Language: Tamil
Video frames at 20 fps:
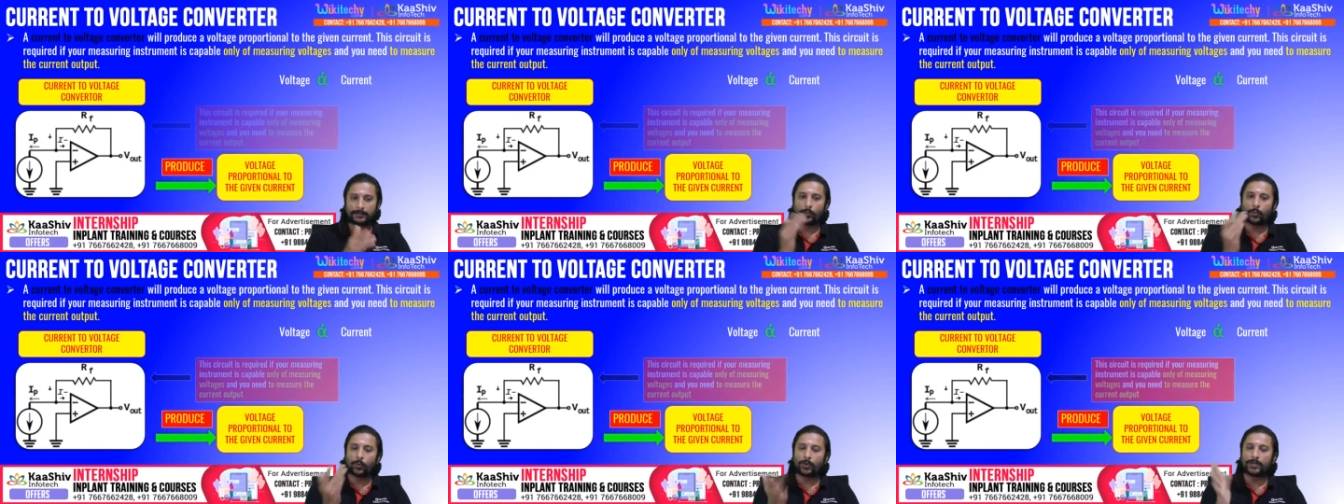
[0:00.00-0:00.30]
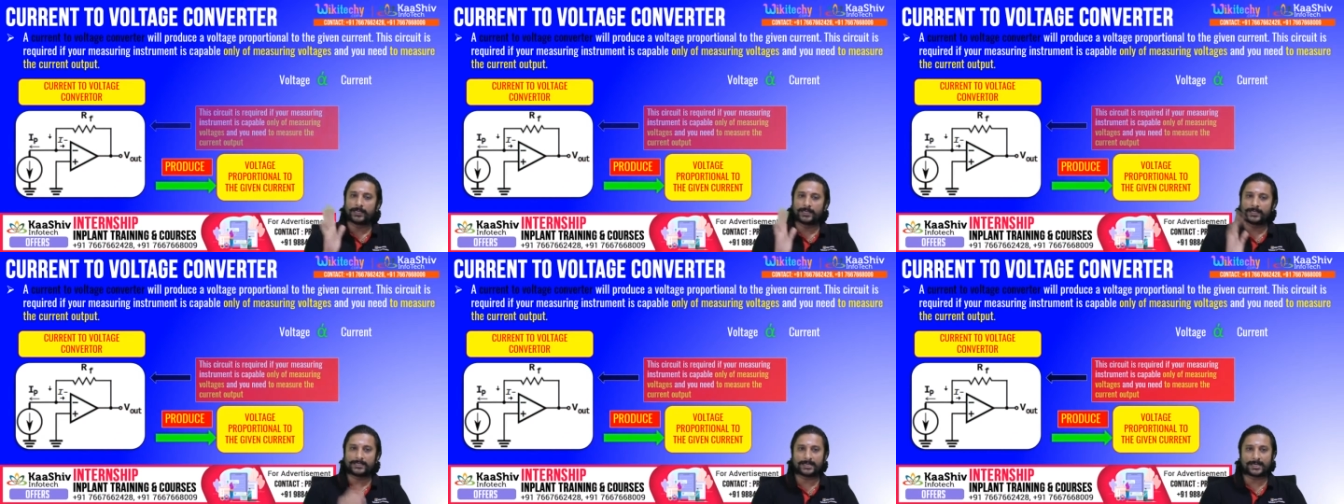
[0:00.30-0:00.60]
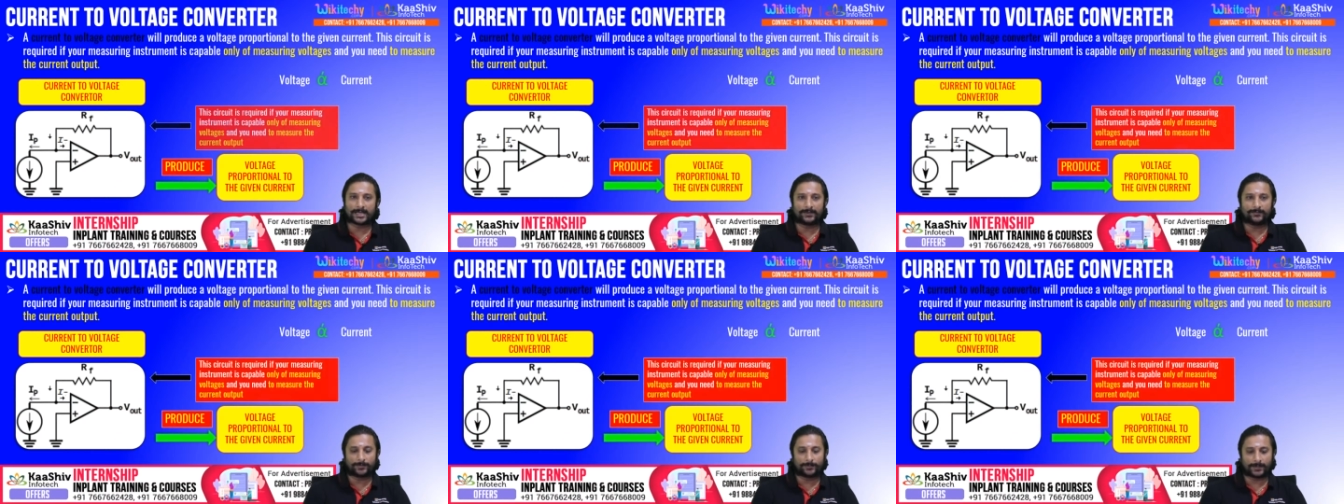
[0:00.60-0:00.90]
வோல்டேஜை
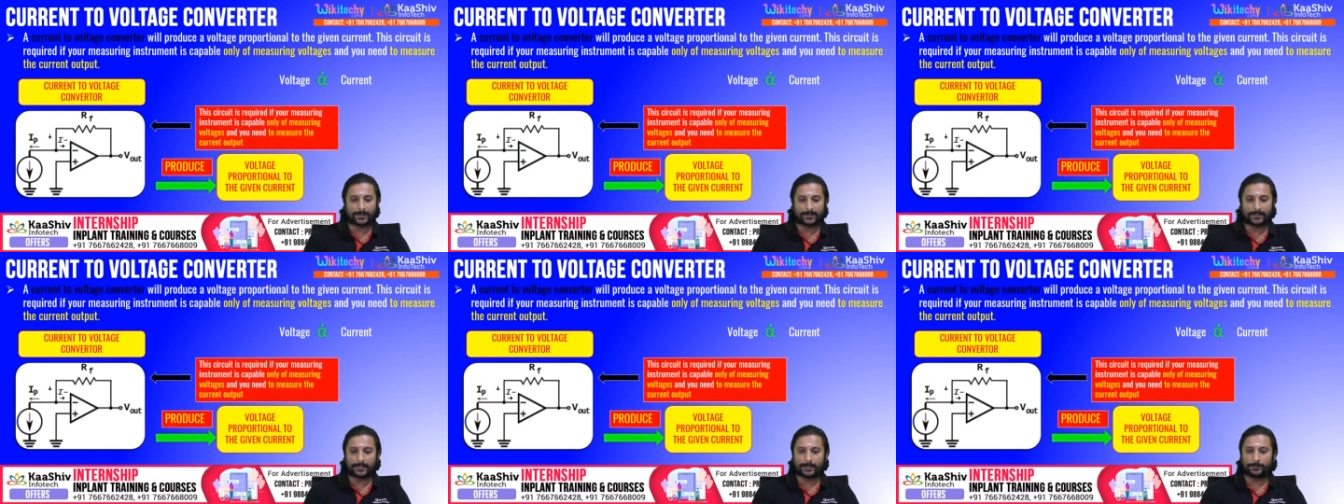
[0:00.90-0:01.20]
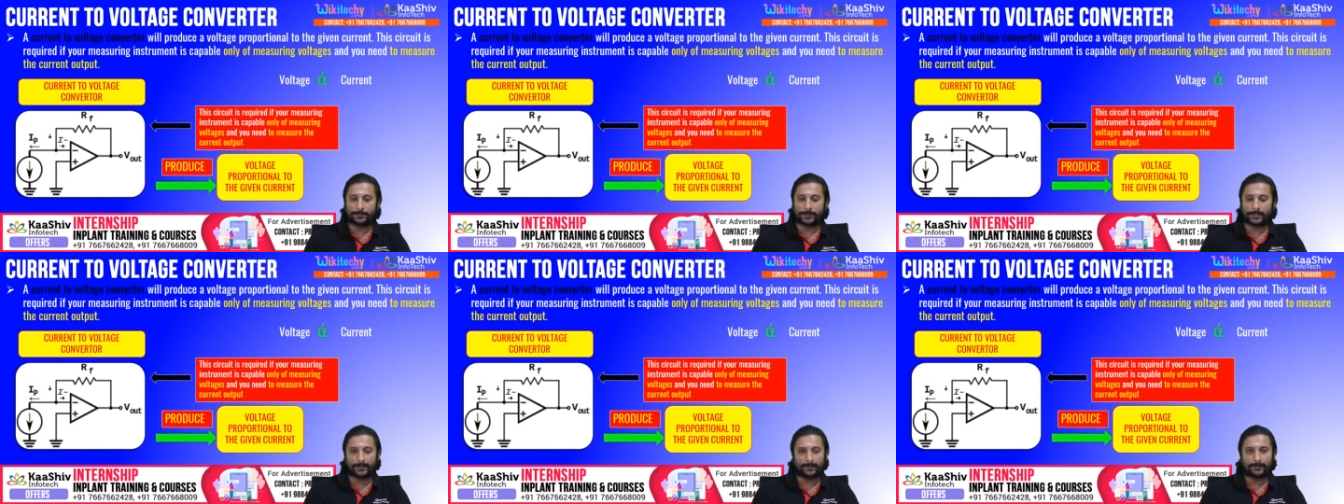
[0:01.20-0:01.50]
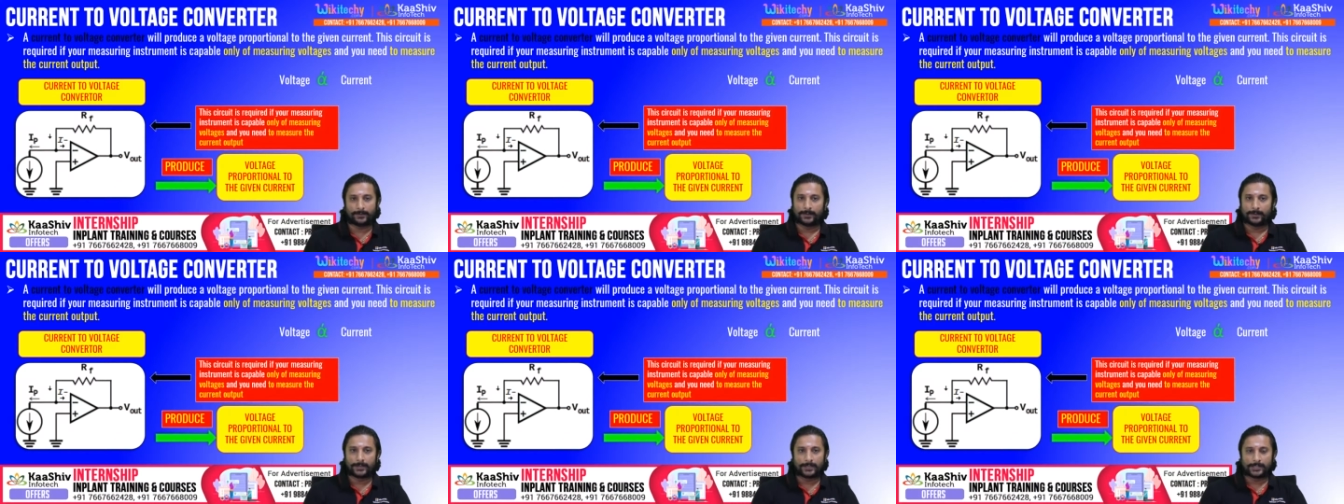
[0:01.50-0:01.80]
கன்வெர்ட் பண்ணுறது எப்படி
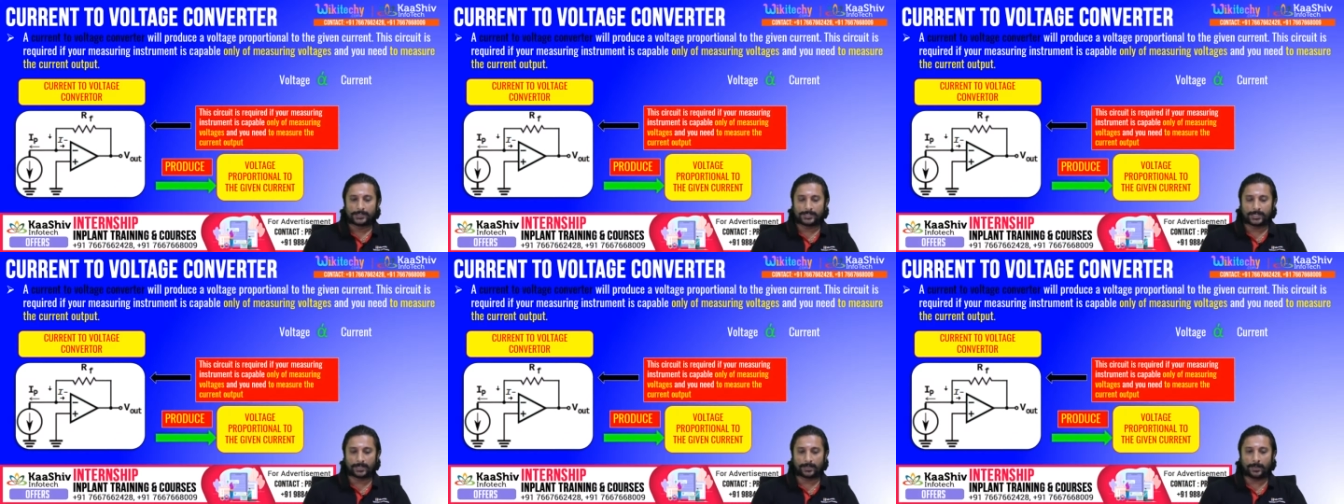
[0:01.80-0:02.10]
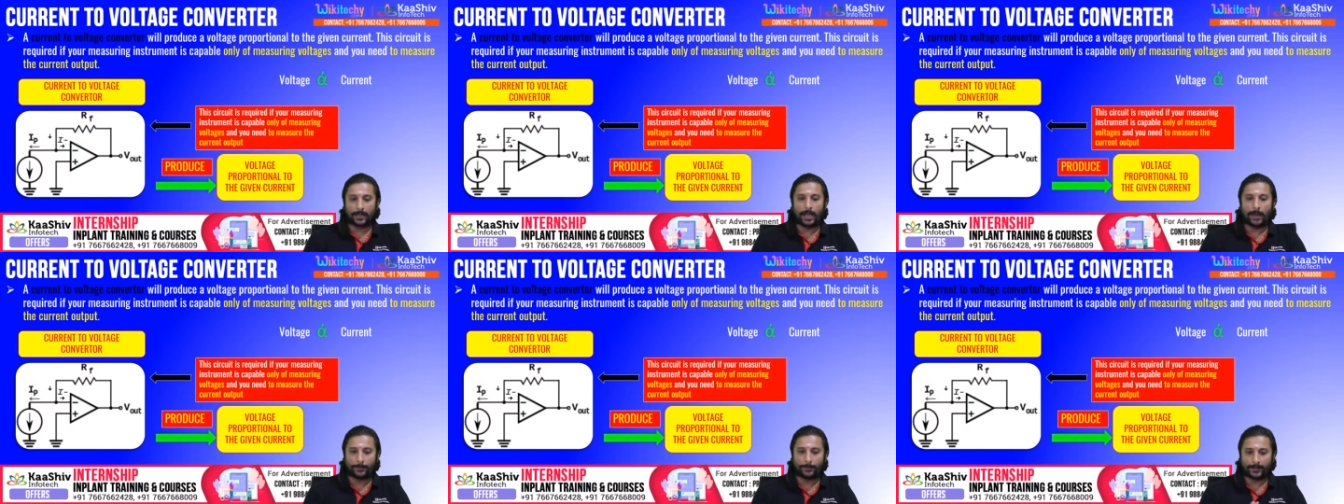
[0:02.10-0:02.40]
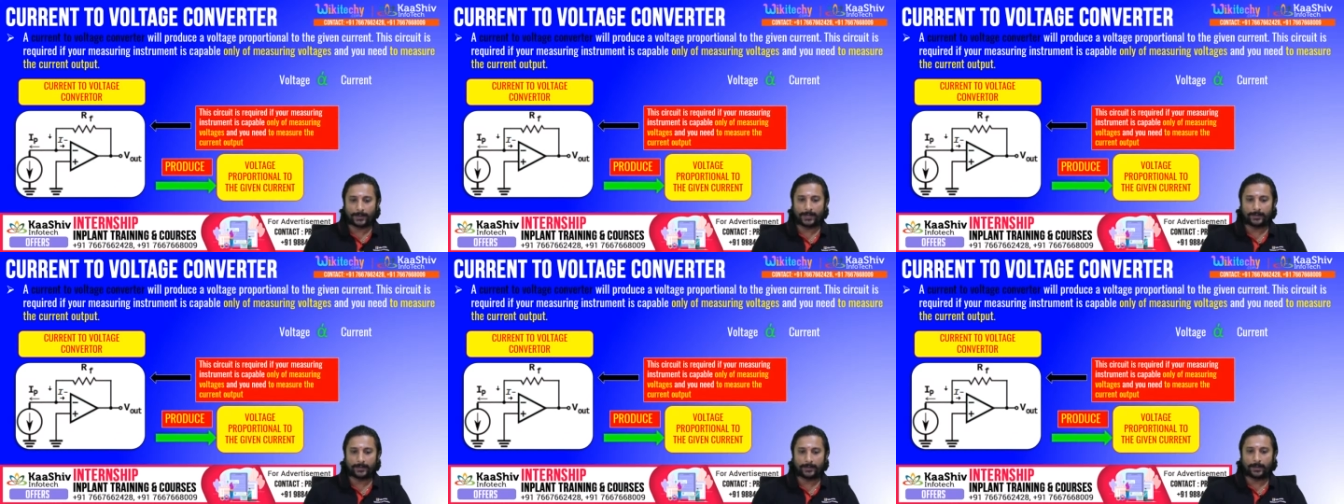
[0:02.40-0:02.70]
சரிங்களா
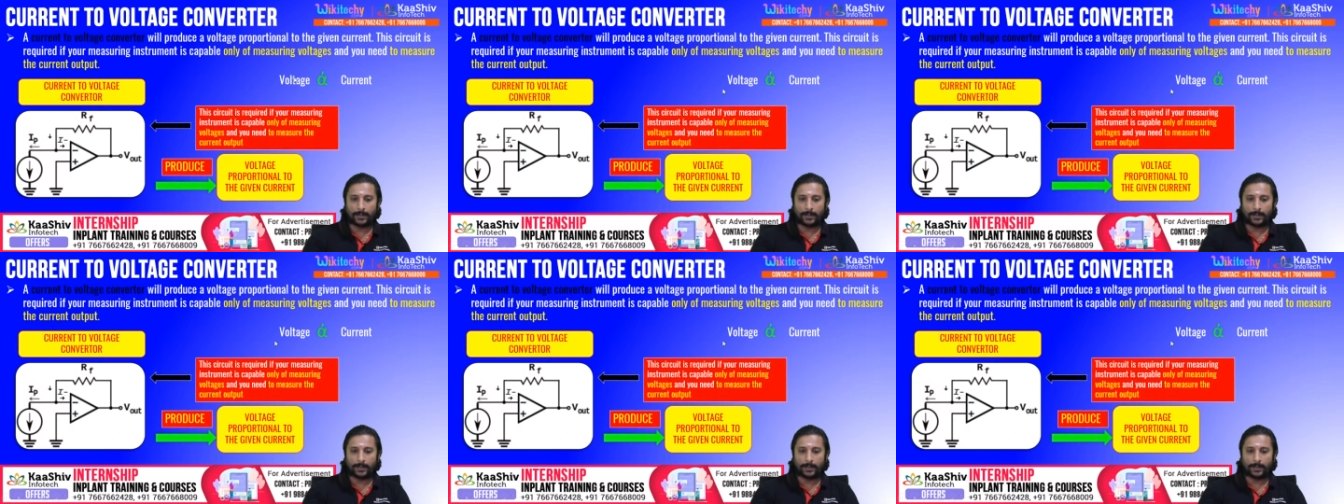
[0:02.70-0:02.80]
அப்படின்னா என்னென்னா